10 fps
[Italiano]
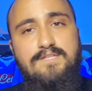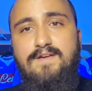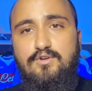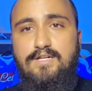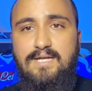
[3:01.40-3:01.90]

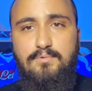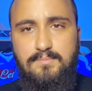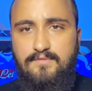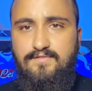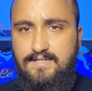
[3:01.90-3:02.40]
vengono a Napoli
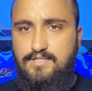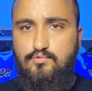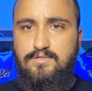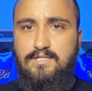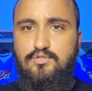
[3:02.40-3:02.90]
per fare il
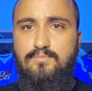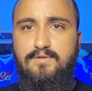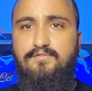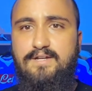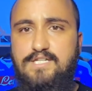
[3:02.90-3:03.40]
risultato, non
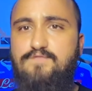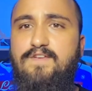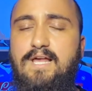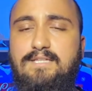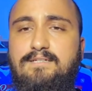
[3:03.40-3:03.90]
per fare la
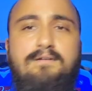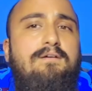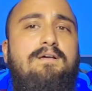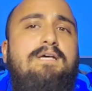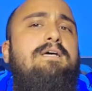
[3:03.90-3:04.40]
sfilata.
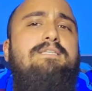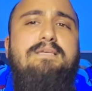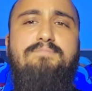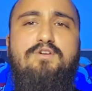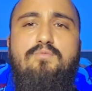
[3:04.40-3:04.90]

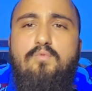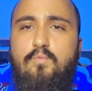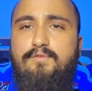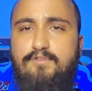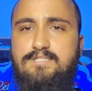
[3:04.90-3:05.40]
Sempre e
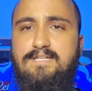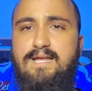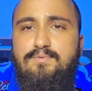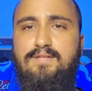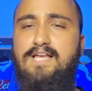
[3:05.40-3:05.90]
comunque, Forza
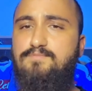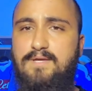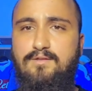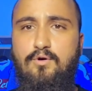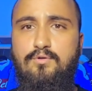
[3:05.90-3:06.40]
Napoli, ah,
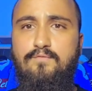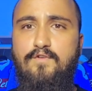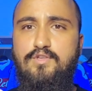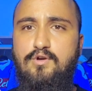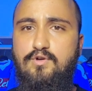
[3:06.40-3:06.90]
aspetta, no, non
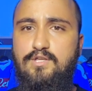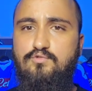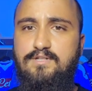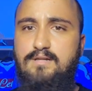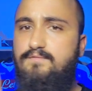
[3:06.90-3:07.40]
voglio ancora
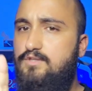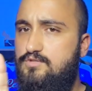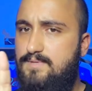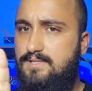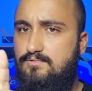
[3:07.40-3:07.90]
chiudere il video,
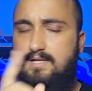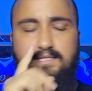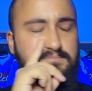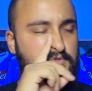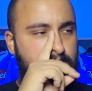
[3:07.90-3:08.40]
aspetta un
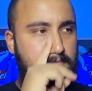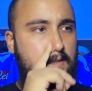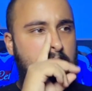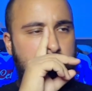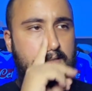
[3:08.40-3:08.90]
attimo.
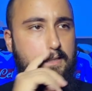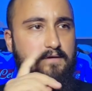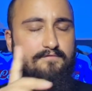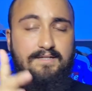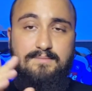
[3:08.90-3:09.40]

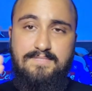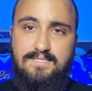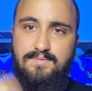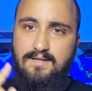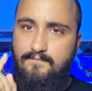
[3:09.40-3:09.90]
Fatemi
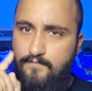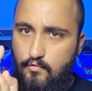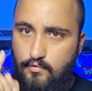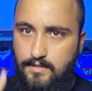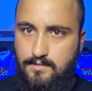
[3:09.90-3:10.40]
sapere
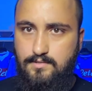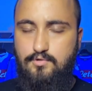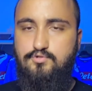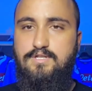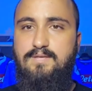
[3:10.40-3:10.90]
voi
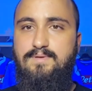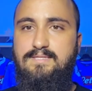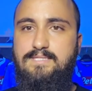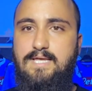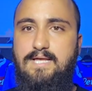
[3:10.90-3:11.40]
cosa ne
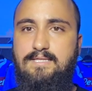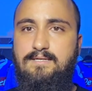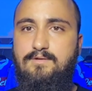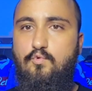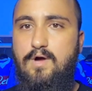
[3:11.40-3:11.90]

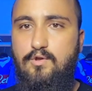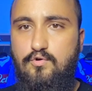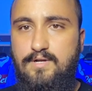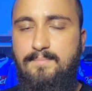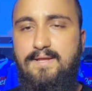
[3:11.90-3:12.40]
pensate,
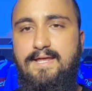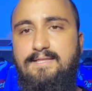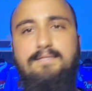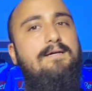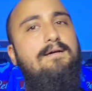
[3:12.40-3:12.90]
qualora
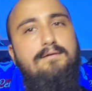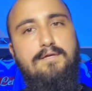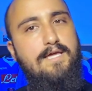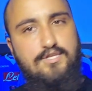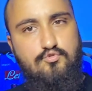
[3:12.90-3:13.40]
Meret
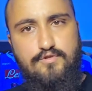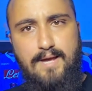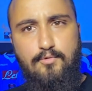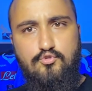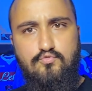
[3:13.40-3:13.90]

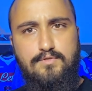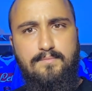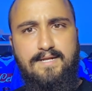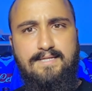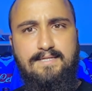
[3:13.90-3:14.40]
escludiamolo subito
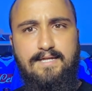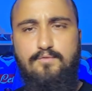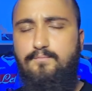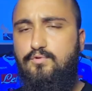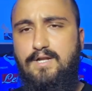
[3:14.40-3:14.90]
Meret che
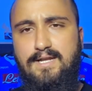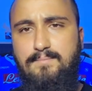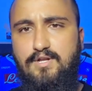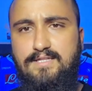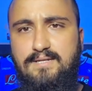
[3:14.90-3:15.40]
non potrà
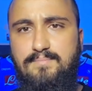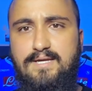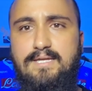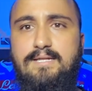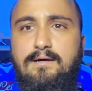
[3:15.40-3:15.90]
nemmeno andare in
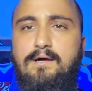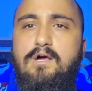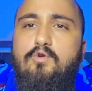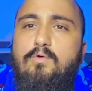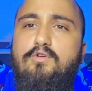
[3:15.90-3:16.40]
panchina,
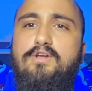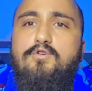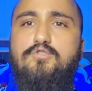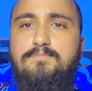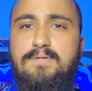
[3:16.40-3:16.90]

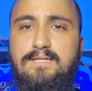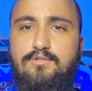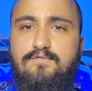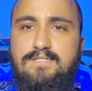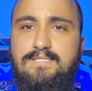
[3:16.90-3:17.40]
qualora Ospina
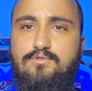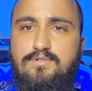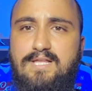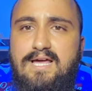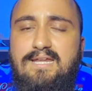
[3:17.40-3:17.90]
dovesse
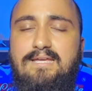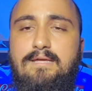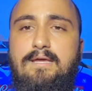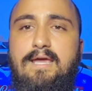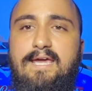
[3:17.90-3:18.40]

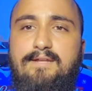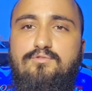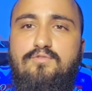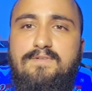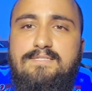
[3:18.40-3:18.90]
tornare e
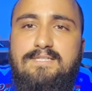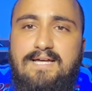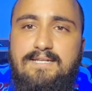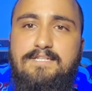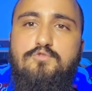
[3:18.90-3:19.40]
non dovesse
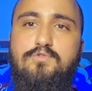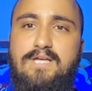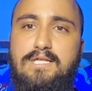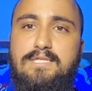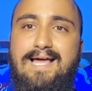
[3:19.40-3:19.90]
dare i
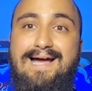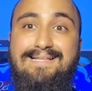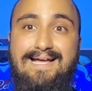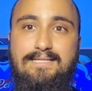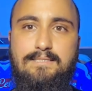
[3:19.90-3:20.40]
risultati
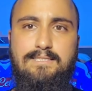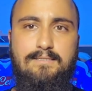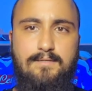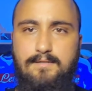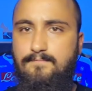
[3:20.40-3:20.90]

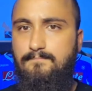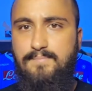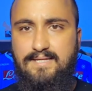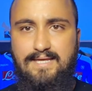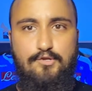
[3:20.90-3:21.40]
adatti,
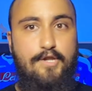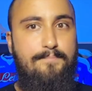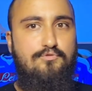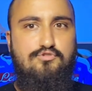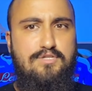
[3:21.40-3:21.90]
perché non è
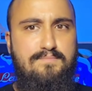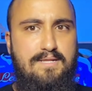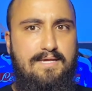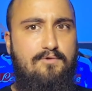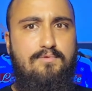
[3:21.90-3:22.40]

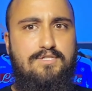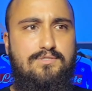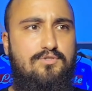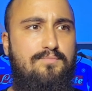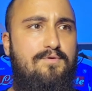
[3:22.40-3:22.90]
possibile che
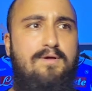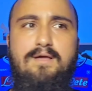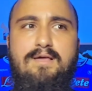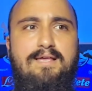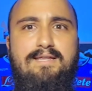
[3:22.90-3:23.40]
questo dopo
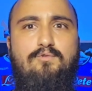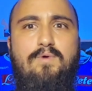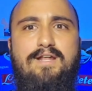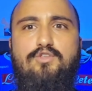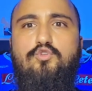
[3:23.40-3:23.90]

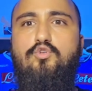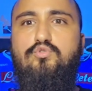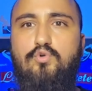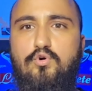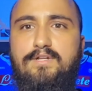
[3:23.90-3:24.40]

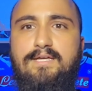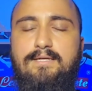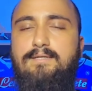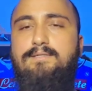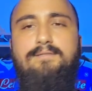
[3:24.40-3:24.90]
48 ore